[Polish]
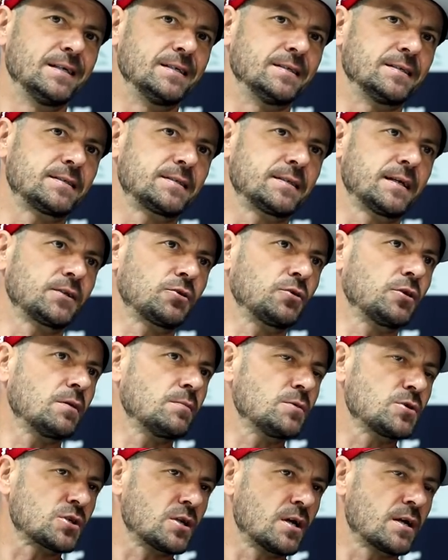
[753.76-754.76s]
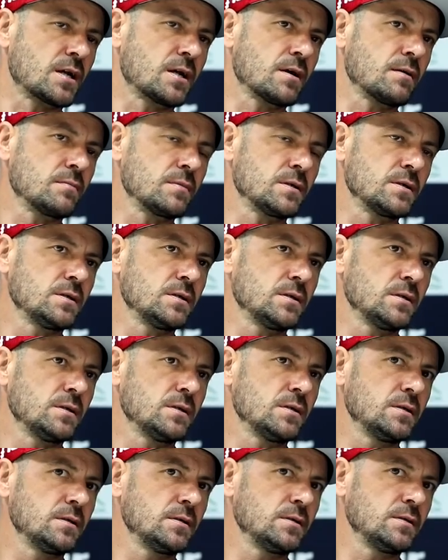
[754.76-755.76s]
e, z Antonem Michlerem i
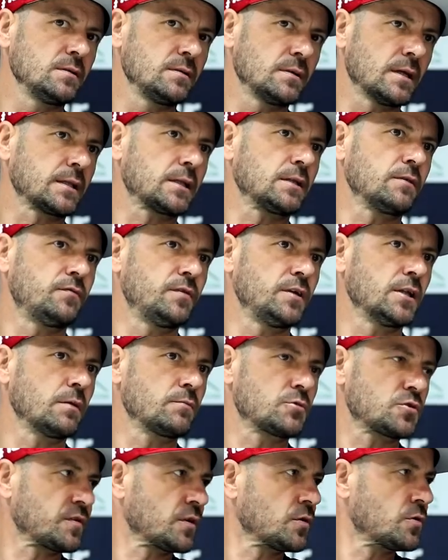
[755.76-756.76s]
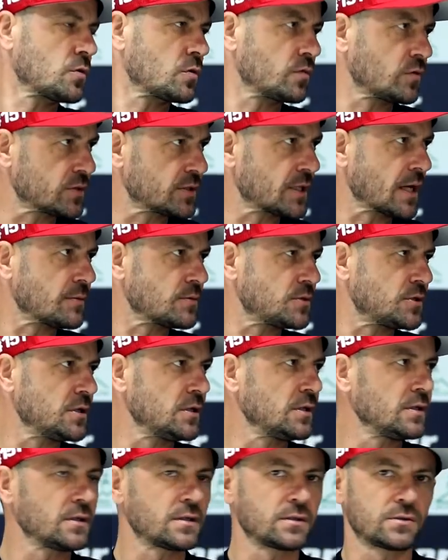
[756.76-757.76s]
na ten finał Mistrzostw dostałem
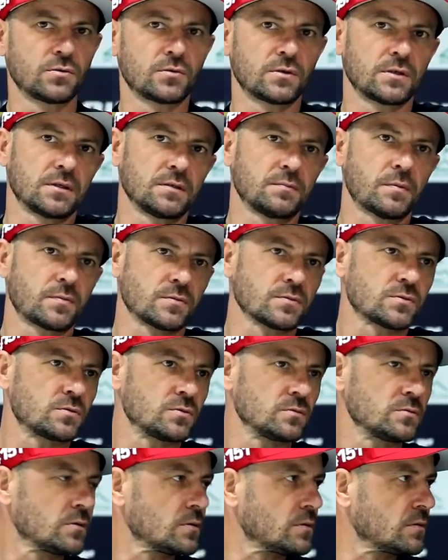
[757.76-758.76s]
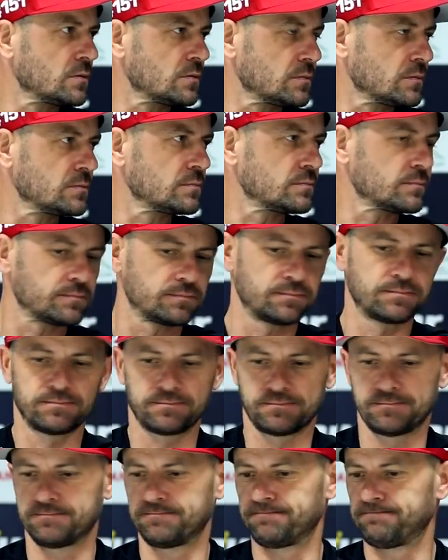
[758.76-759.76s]
silnik, który po prostu no,
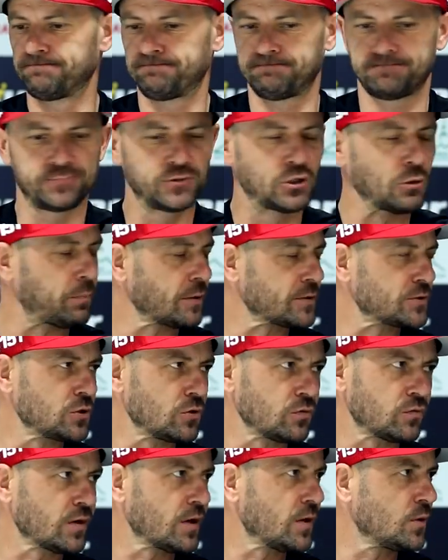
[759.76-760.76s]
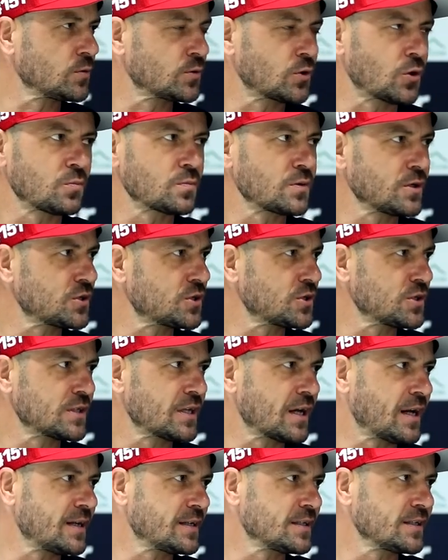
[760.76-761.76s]
dopasował do mnie się
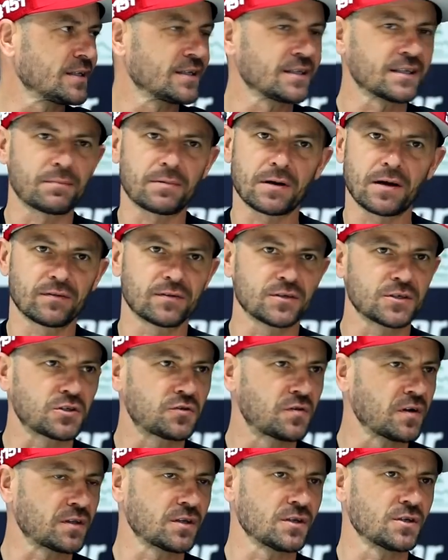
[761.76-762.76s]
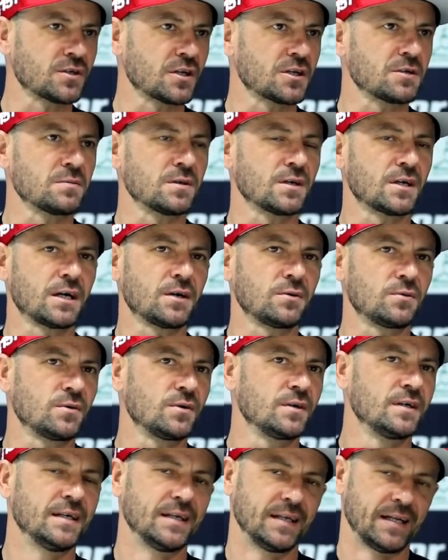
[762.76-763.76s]
idealnie, naprawdę świetnie się na nim
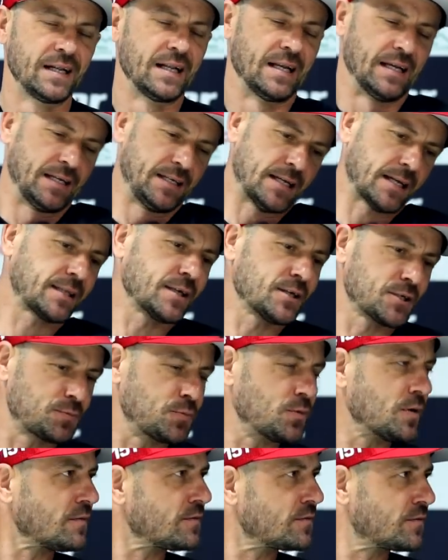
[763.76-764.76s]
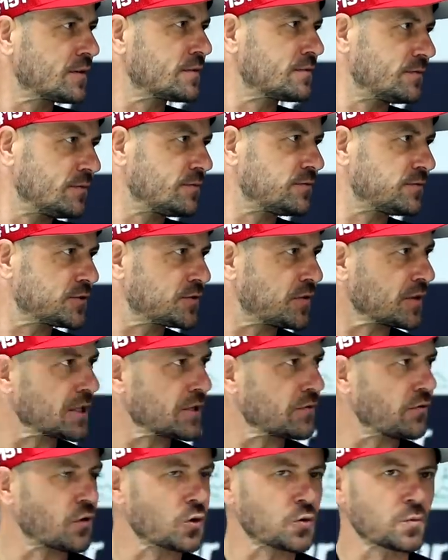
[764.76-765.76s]
jechało. Ja też byłem w
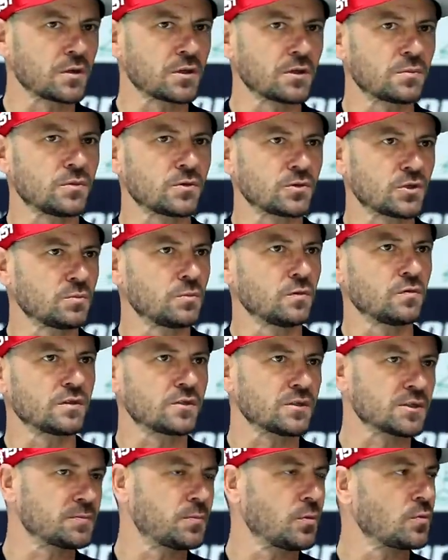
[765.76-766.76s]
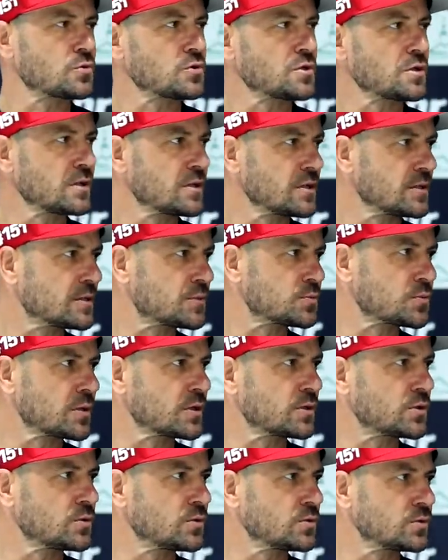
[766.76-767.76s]
świetnej formie, no bo to mówię, to jest połączenie
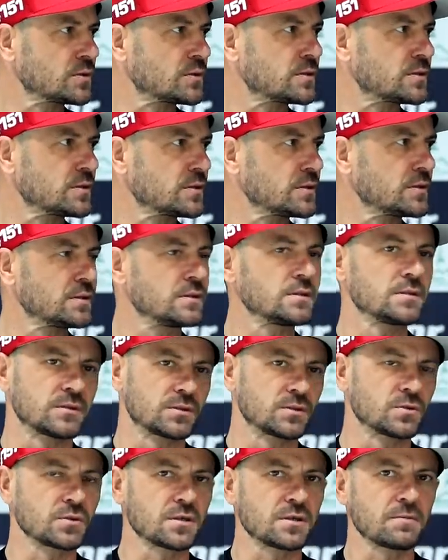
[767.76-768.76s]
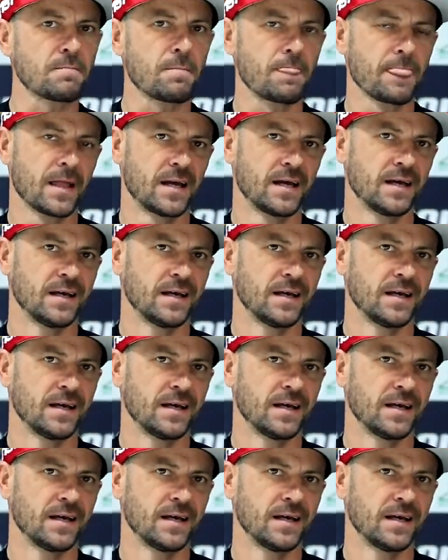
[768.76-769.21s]
sprzętu z, z drugim.